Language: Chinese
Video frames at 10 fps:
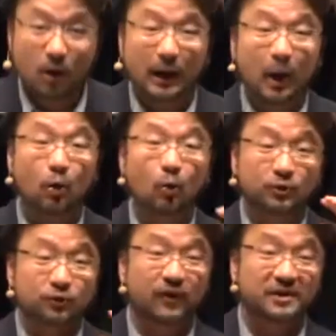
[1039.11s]
然后我
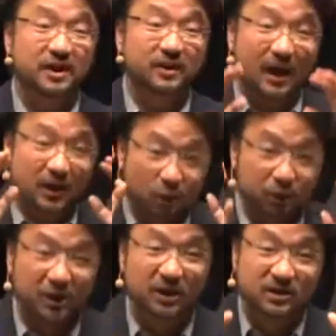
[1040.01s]
就发现他留
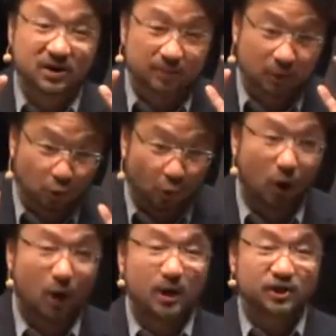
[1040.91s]
下的这么
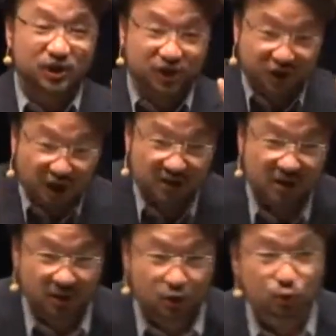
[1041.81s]
多几千
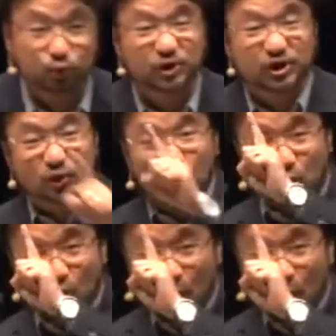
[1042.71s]
册的书，几乎